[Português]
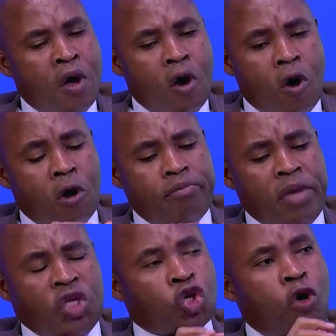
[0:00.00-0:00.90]

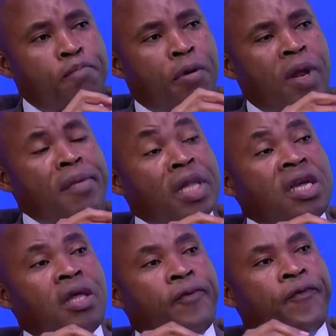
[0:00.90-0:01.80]
homens com problema
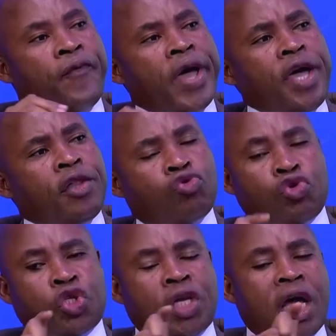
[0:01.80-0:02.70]
de
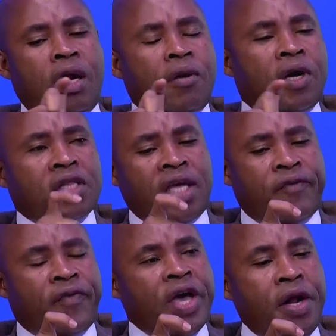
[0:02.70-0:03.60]
defeitos naquilo que tem
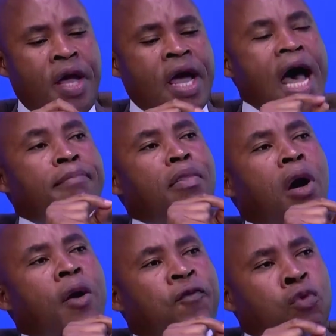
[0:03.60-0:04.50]
a ver a
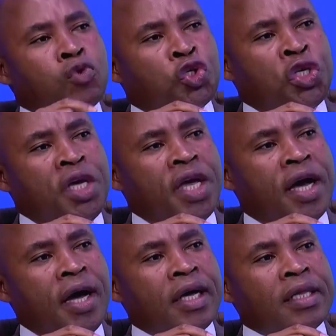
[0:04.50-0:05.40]

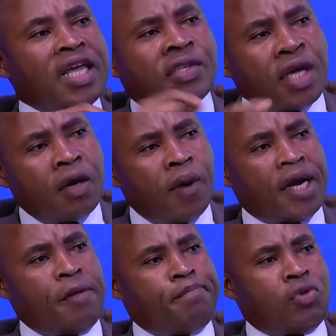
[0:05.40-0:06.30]
morfologia da
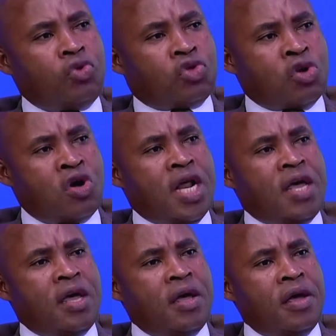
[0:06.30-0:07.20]
célula
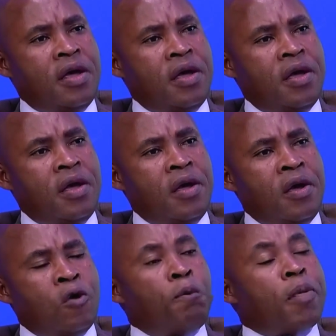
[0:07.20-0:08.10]
reprodutora.
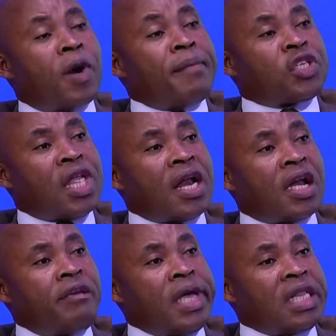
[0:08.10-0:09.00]
O problema está na
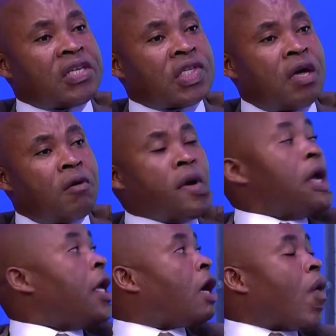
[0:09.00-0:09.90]
alimentação.
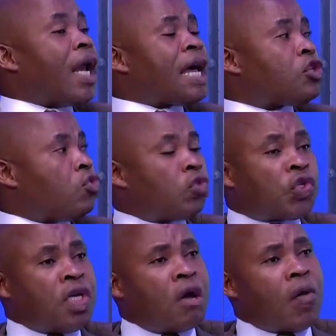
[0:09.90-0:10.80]
E qual é a
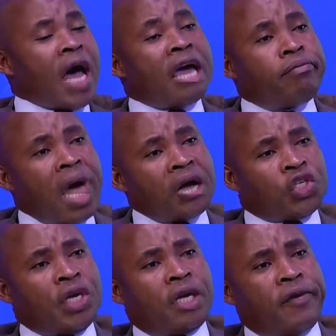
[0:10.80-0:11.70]
solução? A
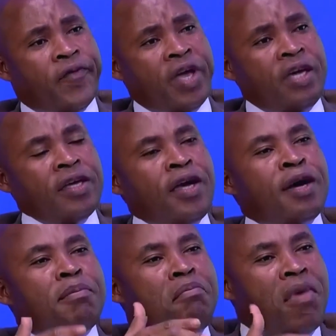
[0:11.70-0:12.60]
imagem que vem
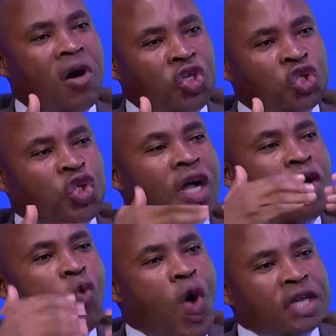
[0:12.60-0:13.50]
mostra
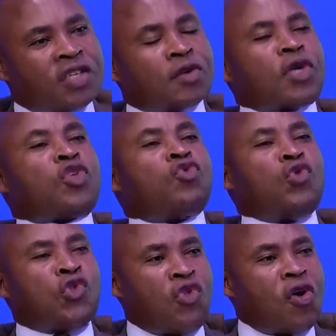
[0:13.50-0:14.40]
quais são as
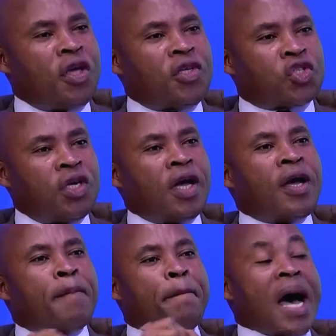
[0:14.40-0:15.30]
soluções
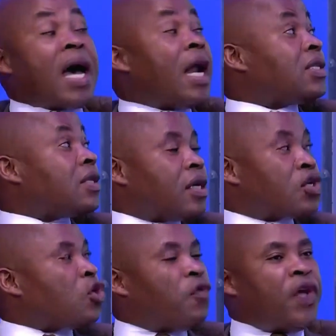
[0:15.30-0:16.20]
para se
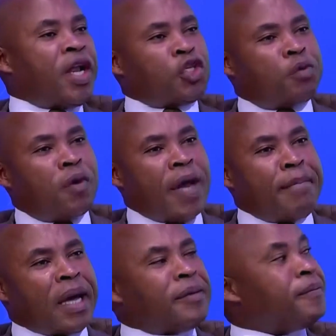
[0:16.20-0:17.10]
resolver este
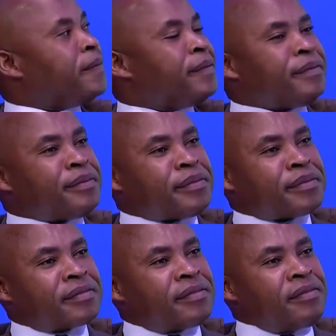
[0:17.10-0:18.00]
problema.
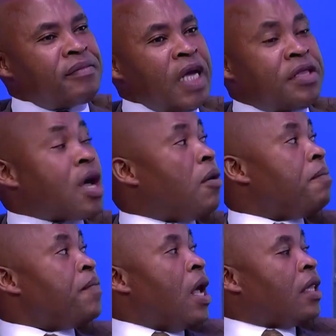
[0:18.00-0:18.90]

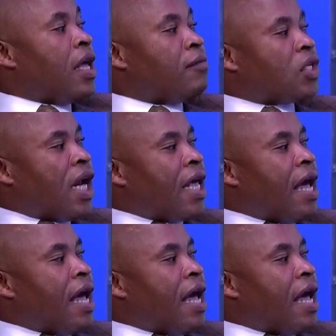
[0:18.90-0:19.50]
Então, temos ali a